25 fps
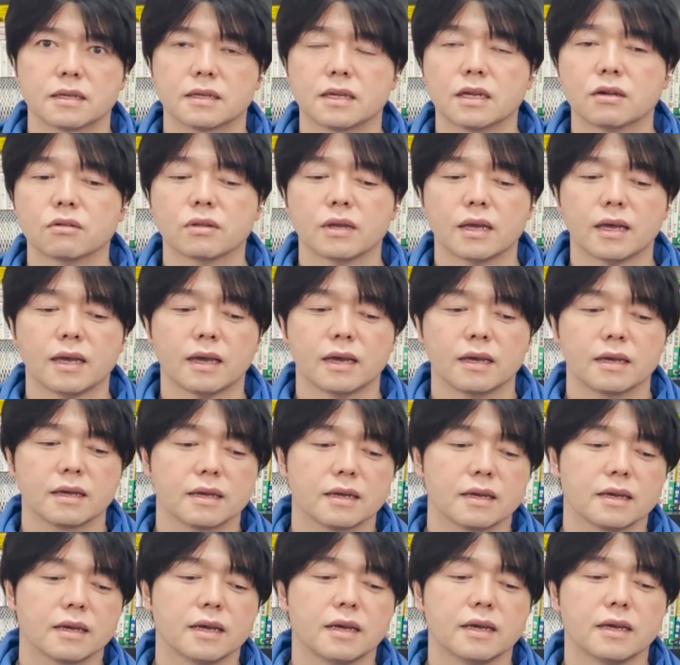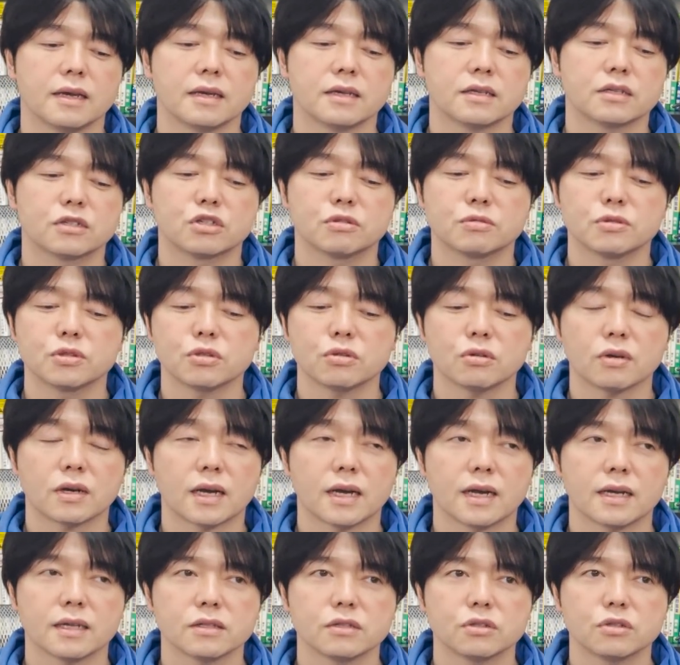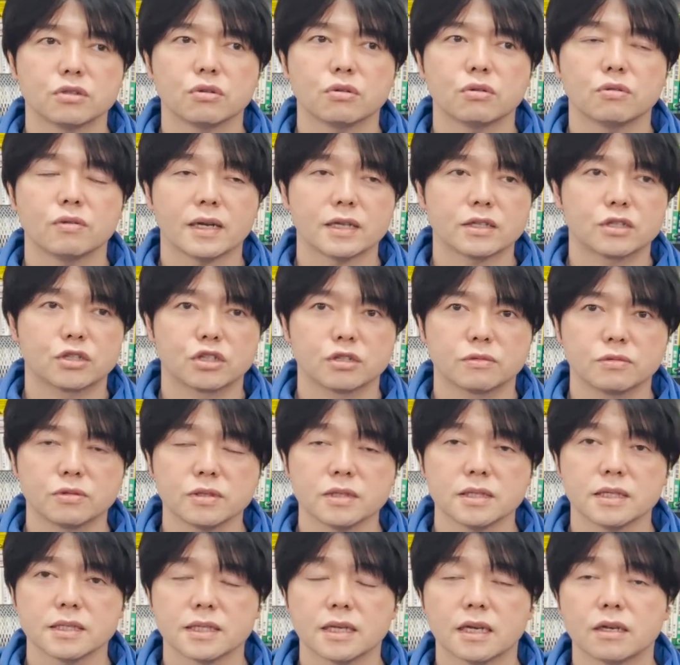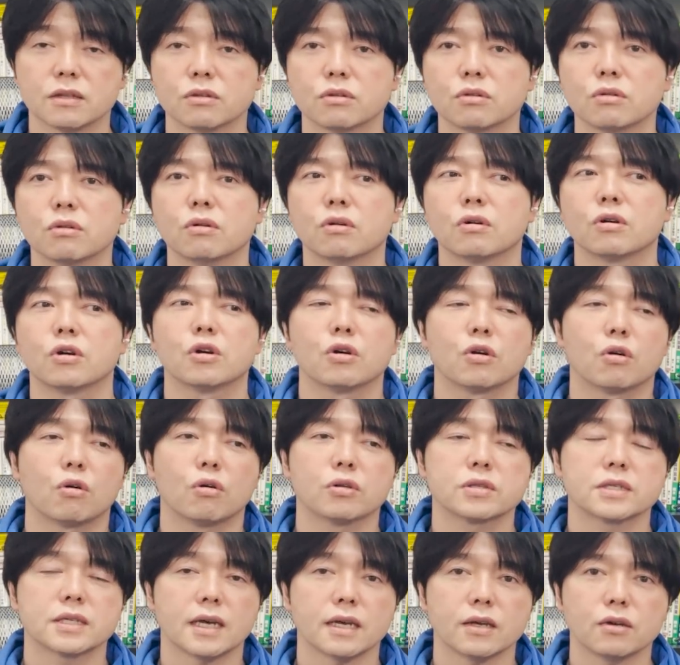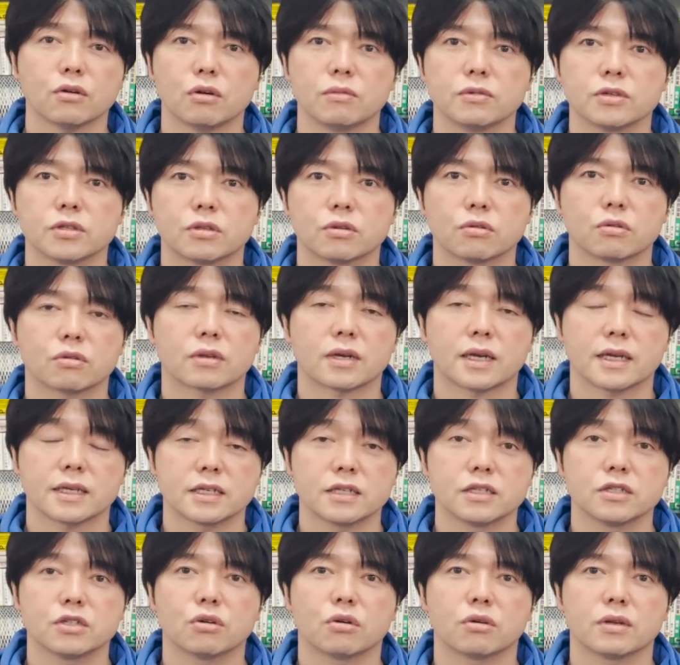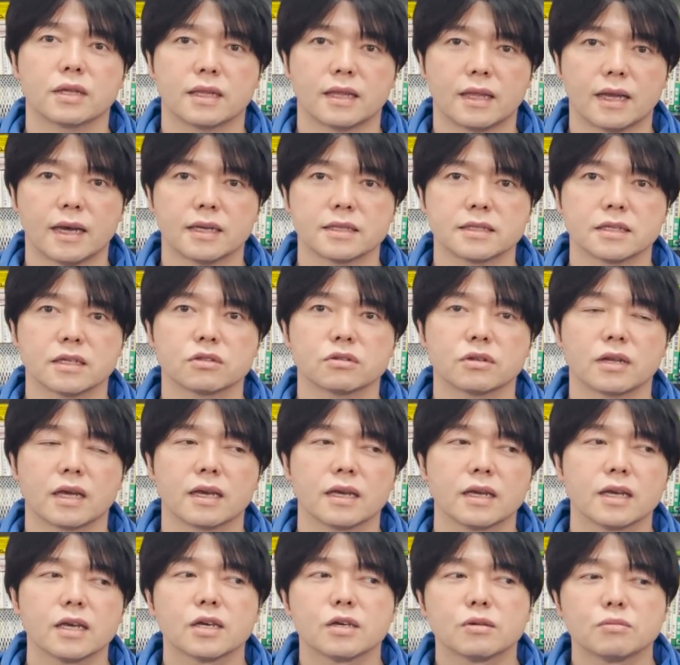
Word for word: なので、えー、自分の感情は自分でちゃんと抑え込むってことが非常に大事ですね。